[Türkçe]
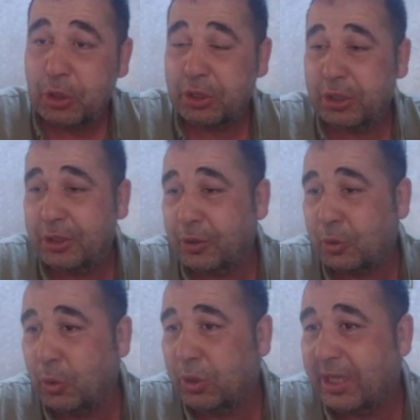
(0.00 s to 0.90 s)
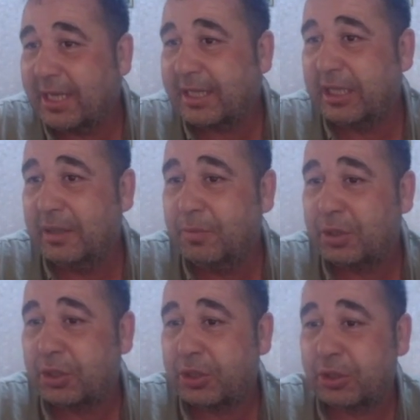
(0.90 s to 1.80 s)
e, günlere
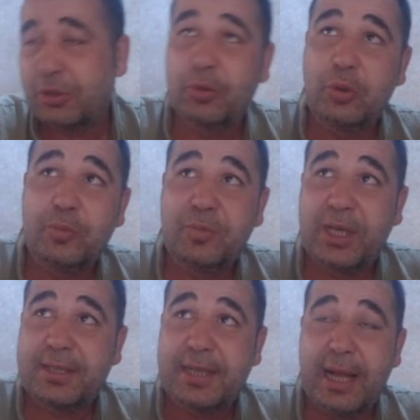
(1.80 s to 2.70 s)
girmiş durumdayız.